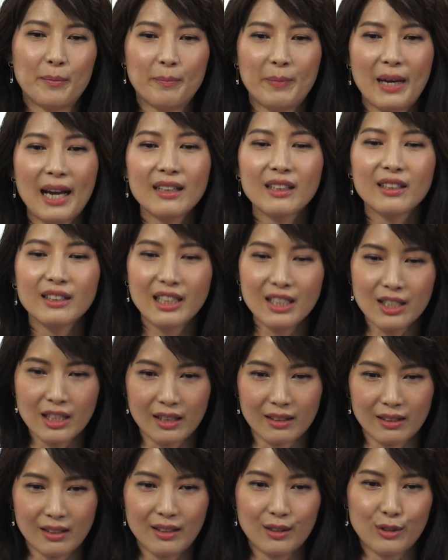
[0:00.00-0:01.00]
拍到那
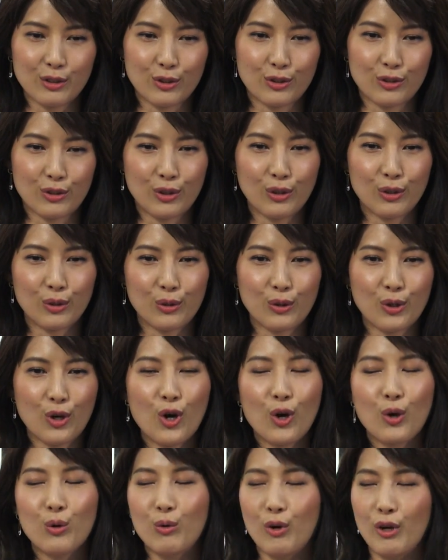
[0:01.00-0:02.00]
场戏的时候，
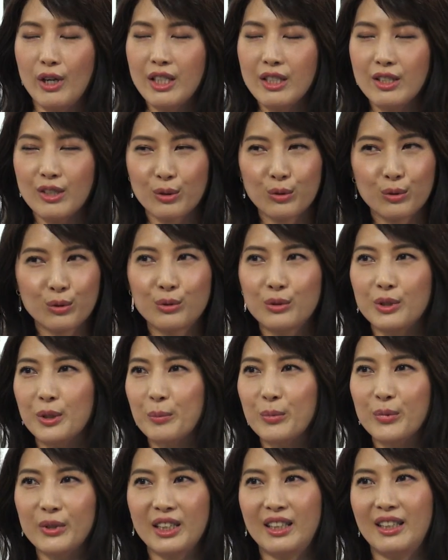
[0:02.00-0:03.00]
我一直哭的
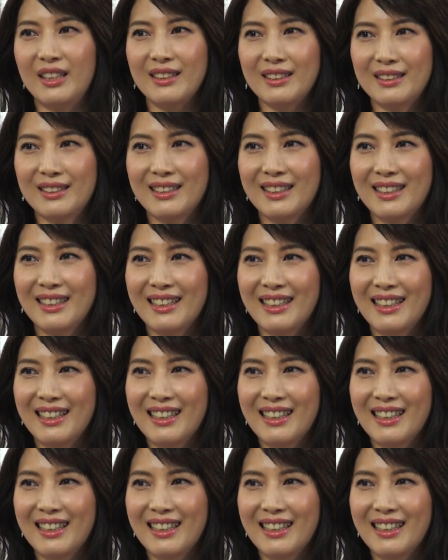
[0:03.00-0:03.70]
不停。我